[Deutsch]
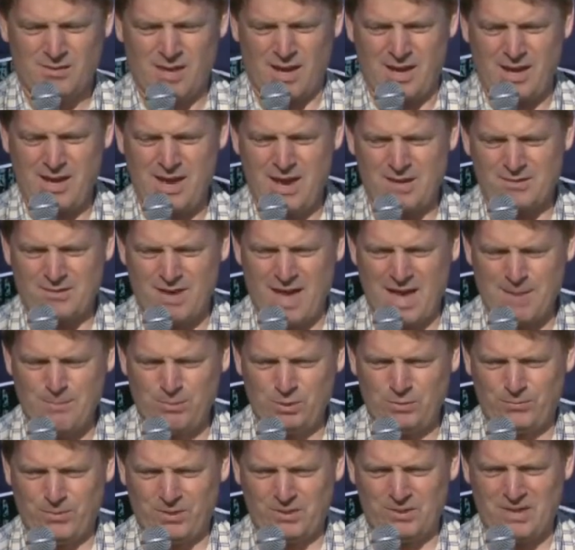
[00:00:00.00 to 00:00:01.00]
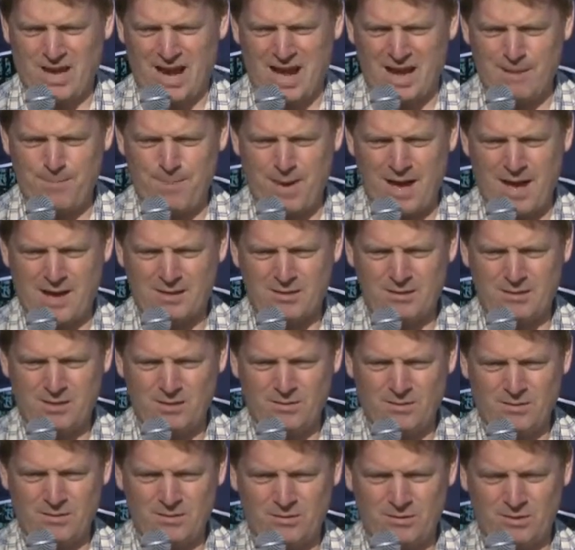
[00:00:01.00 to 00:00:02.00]
Der ESM und
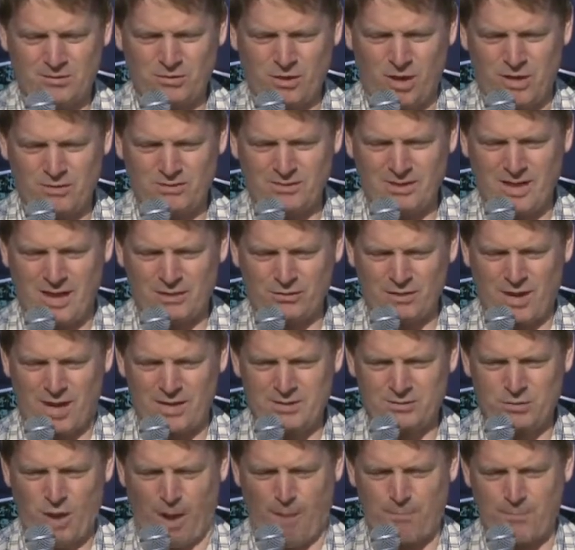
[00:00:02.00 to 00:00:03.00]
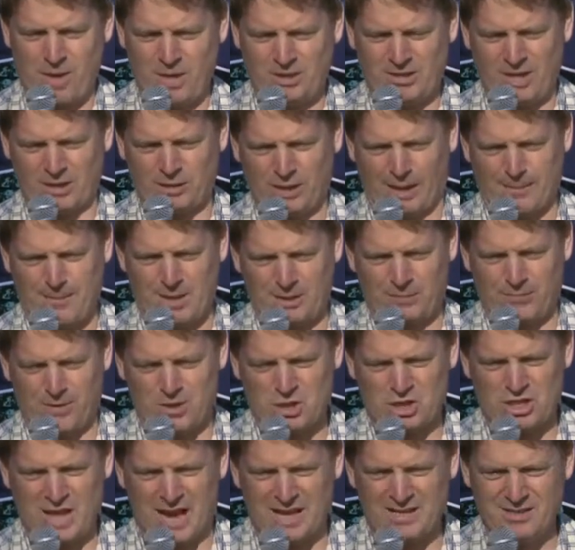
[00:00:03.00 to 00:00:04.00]
Fiskalpakt, die sollten, also so habe ich das damals
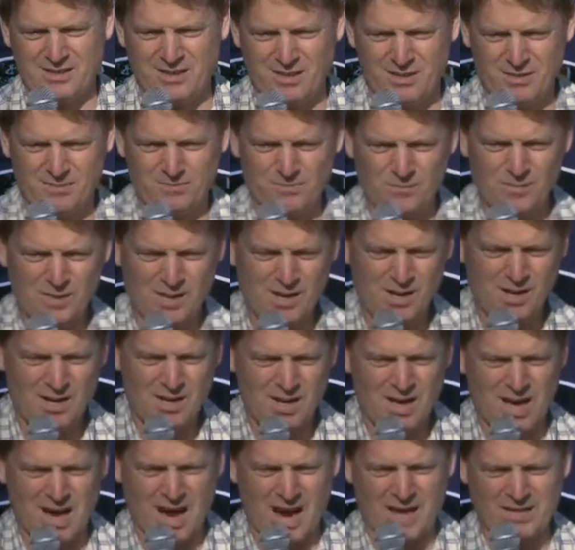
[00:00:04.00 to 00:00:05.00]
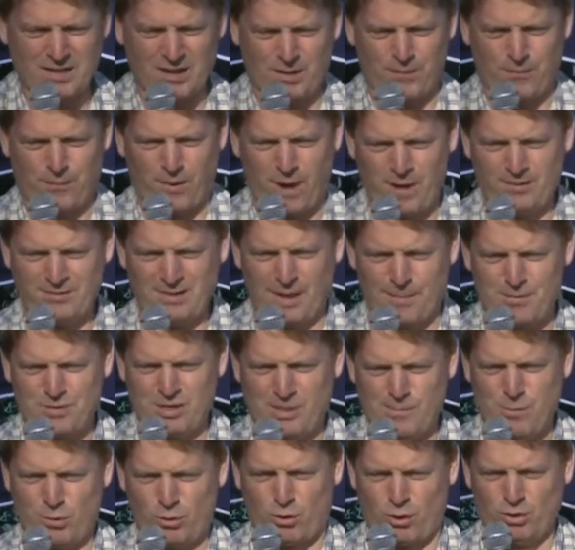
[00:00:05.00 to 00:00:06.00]
verstanden, einer
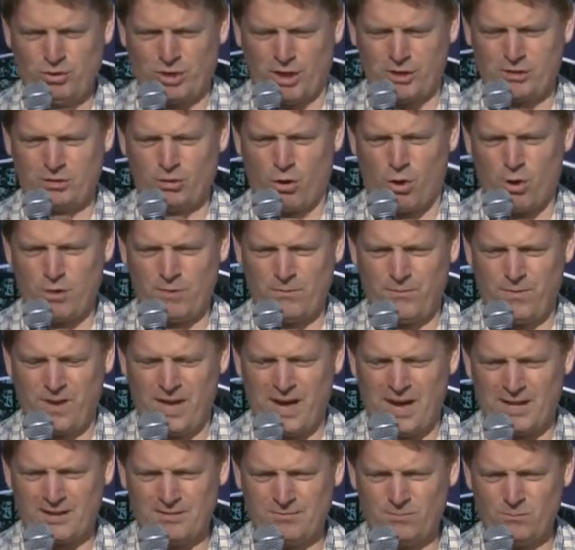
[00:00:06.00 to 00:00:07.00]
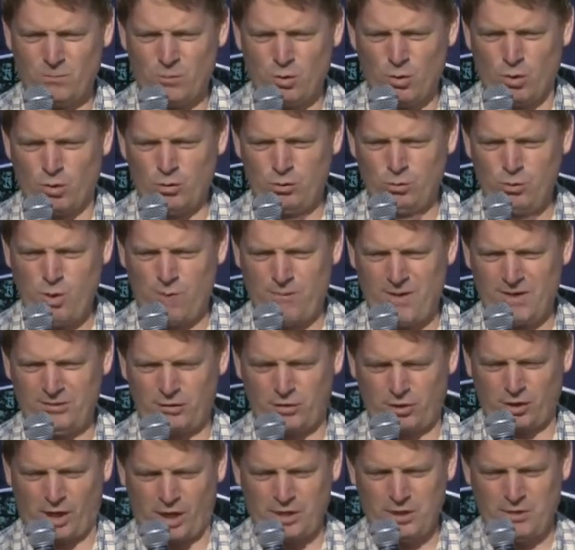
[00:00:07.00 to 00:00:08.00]
Volksabstimmung unterzogen werden. Und nur wenn
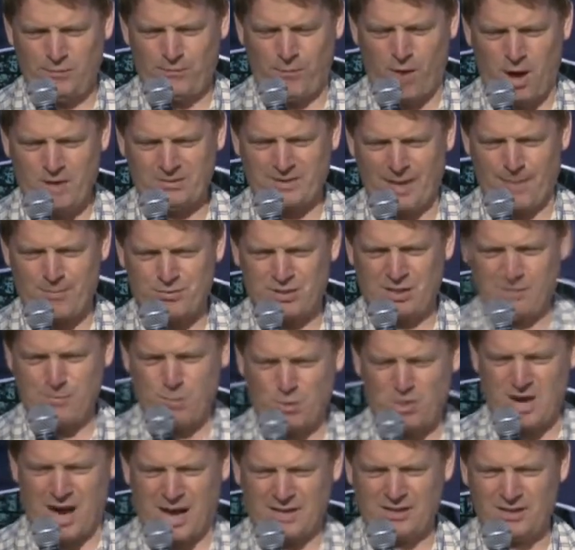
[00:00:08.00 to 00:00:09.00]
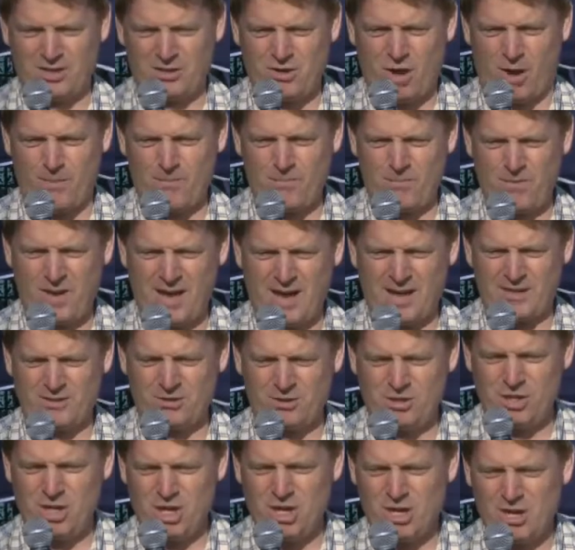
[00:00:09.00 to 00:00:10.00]
sie durch eine Volksabstimmung angenommen
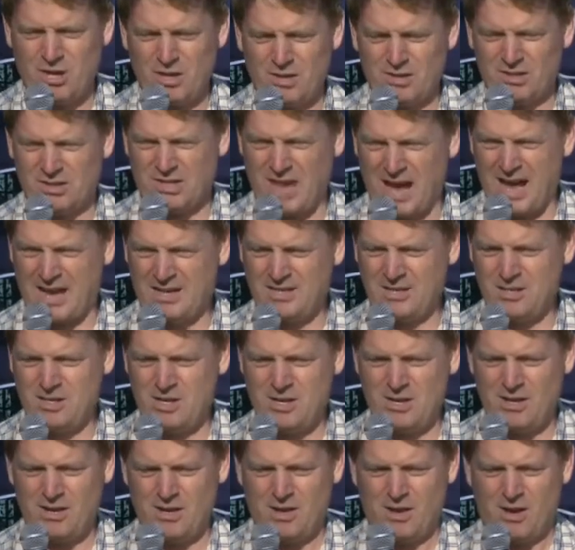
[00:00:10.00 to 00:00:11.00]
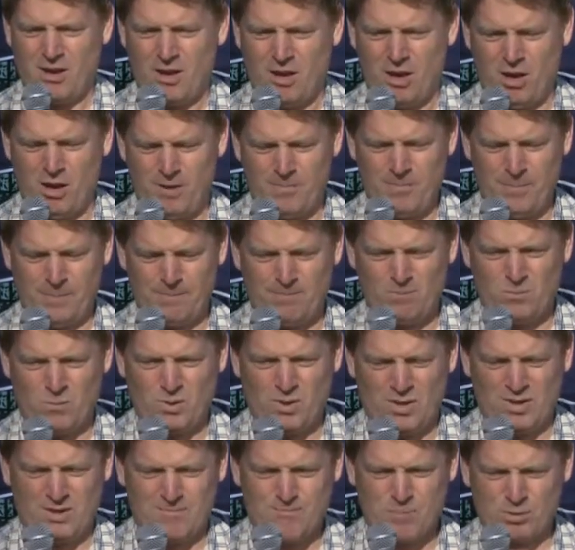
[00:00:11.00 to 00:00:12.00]
werden, dann ähm,
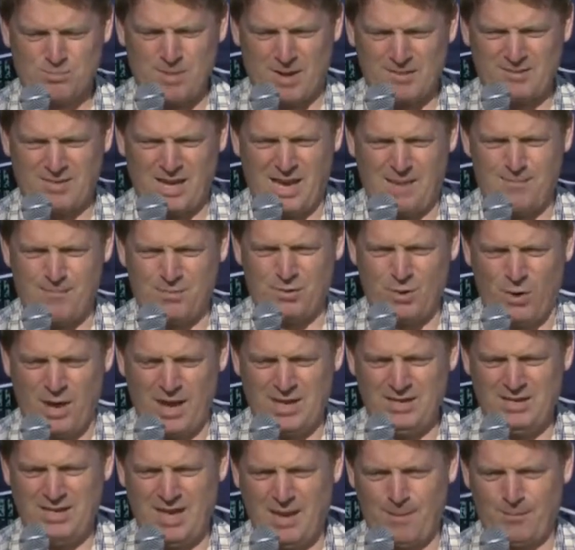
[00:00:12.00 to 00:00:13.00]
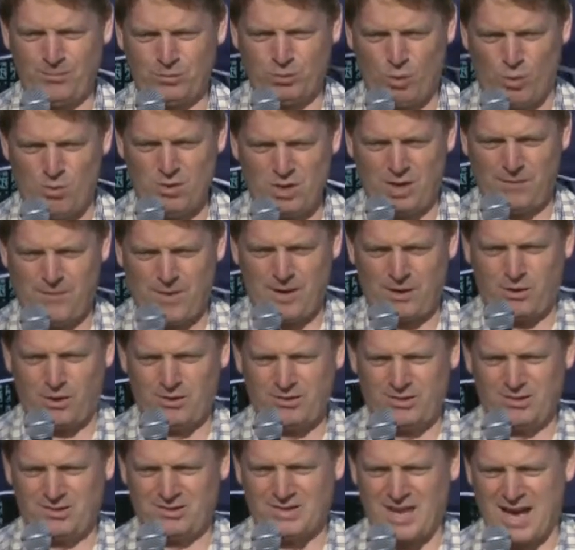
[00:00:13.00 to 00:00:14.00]
muss man sie eben so hinnehmen. So ungefähr
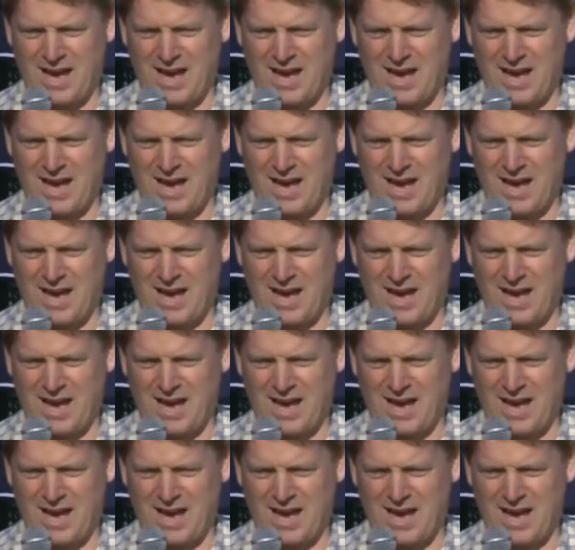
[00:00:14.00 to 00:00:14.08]
könnte es